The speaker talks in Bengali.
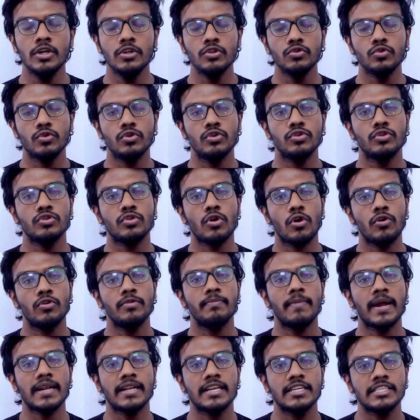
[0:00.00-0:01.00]
তো তখন
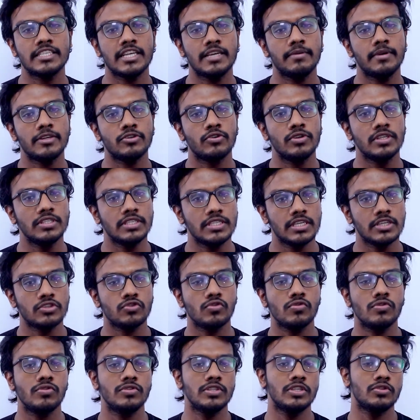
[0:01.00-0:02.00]
বাটলা সাহেব আসলে জিজ্ঞেস
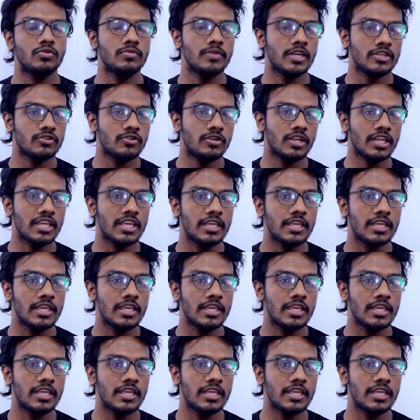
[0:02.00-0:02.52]
করলো যে তুমি আসলে